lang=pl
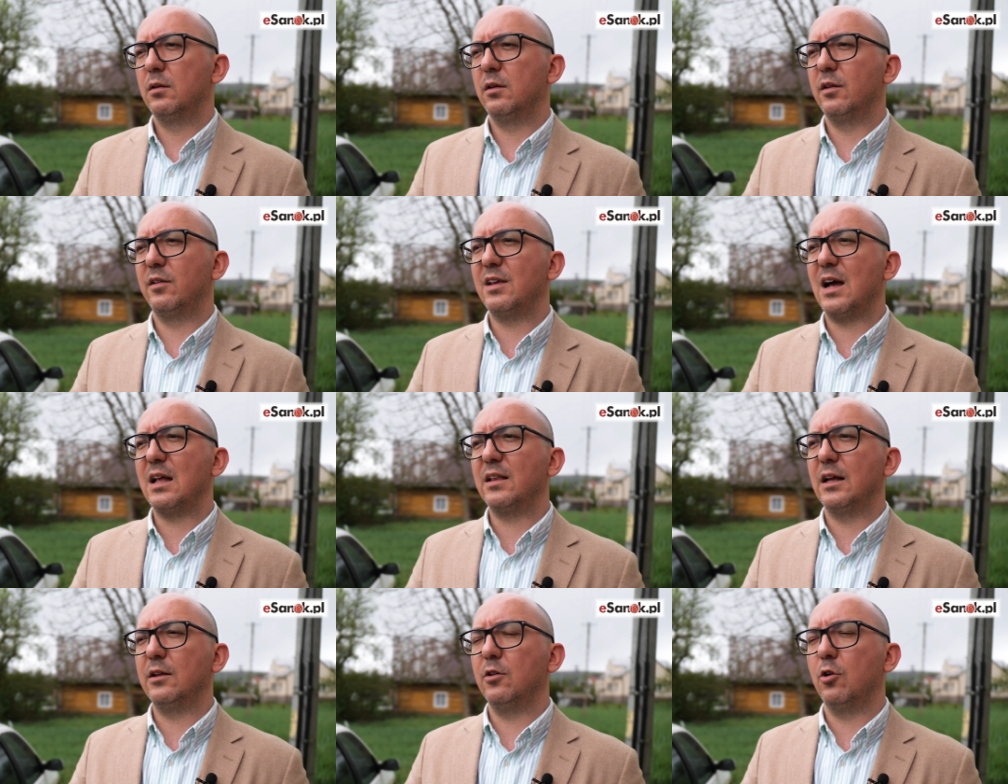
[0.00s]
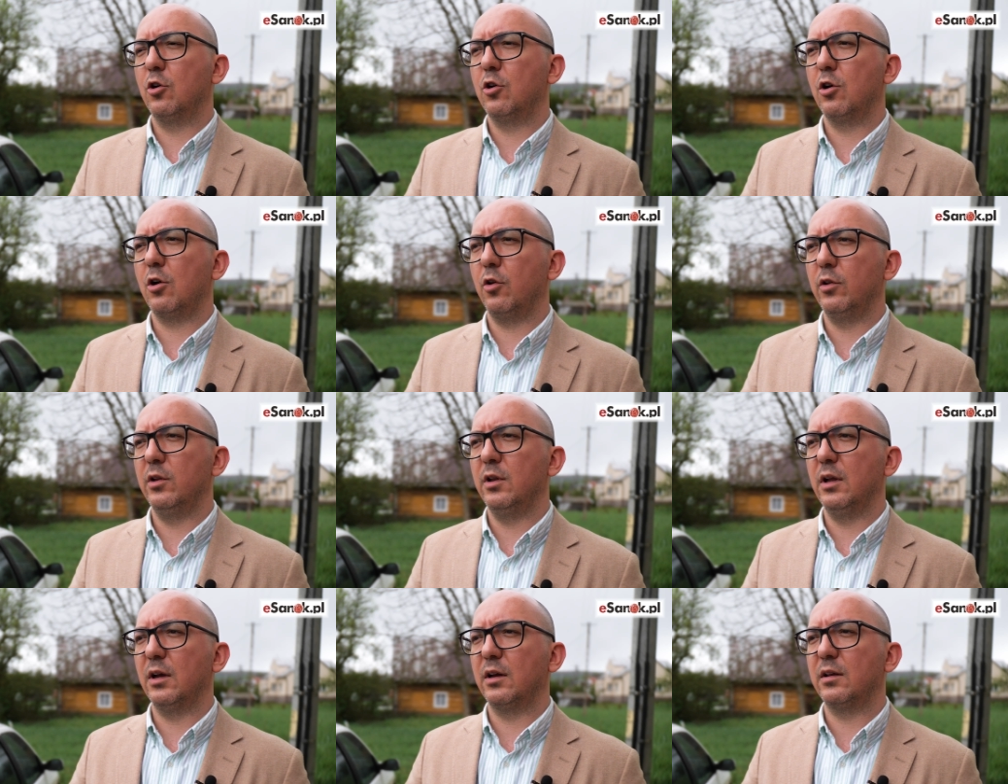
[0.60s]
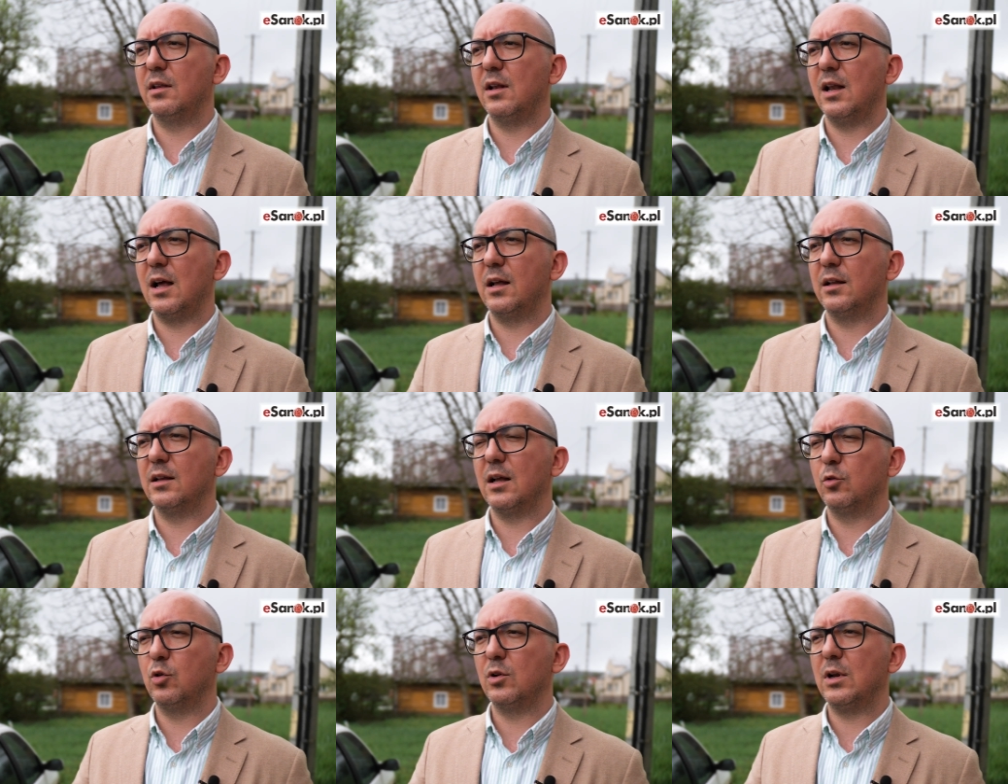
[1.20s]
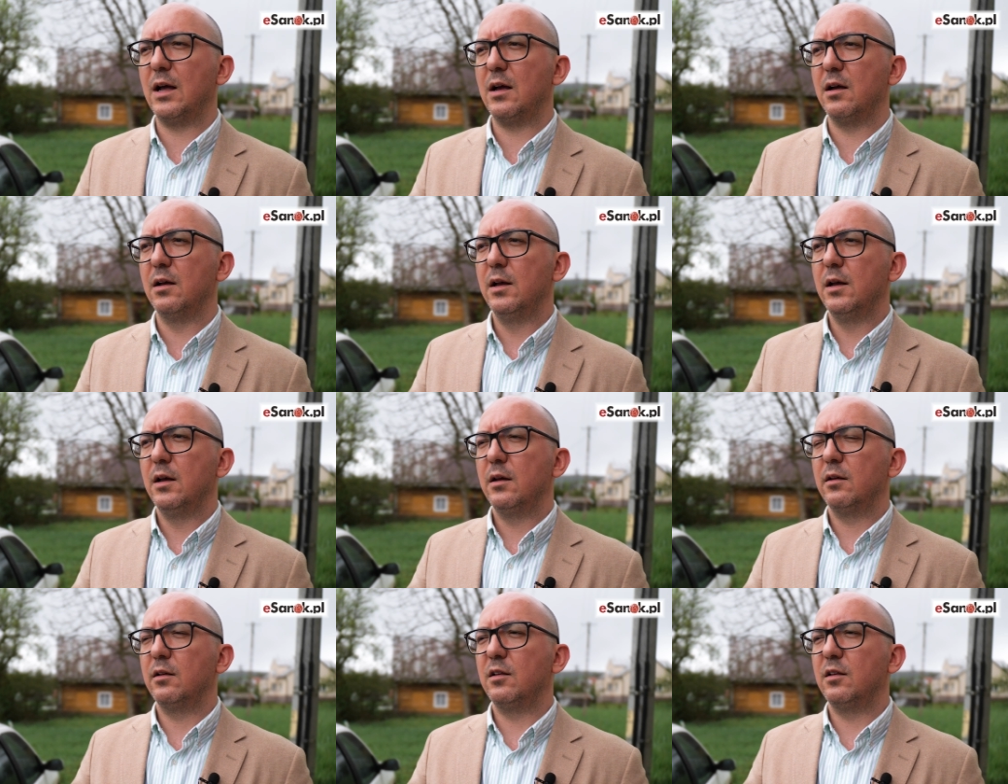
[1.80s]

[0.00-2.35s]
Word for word: y, zadań ochronnych dla Natura